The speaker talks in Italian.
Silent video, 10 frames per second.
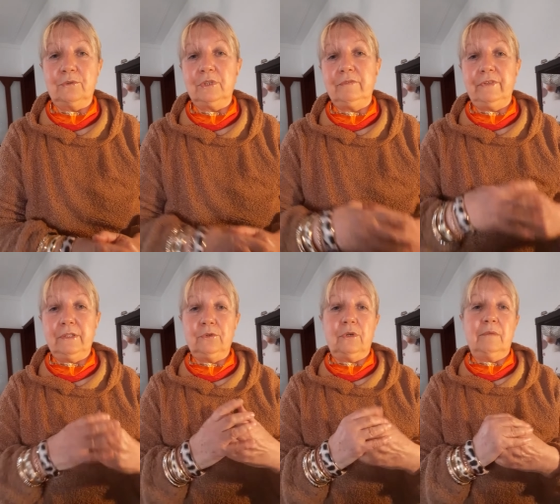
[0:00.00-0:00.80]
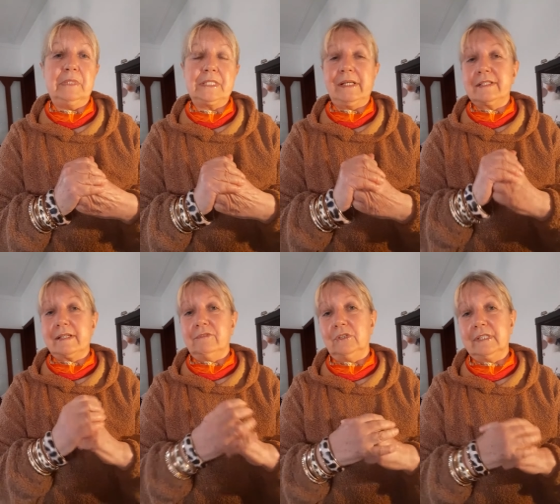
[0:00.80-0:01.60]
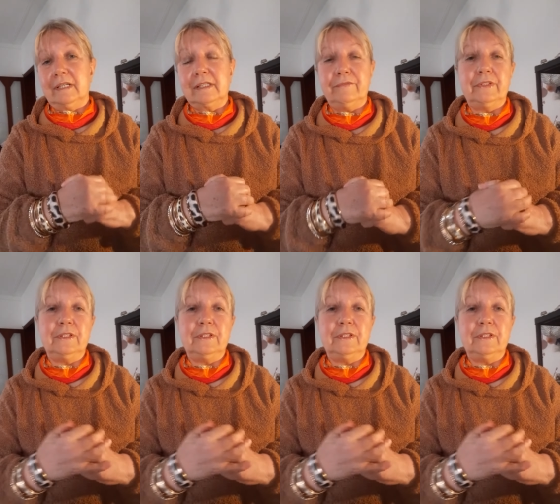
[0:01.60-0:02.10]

un difetto abbastanza a volte anche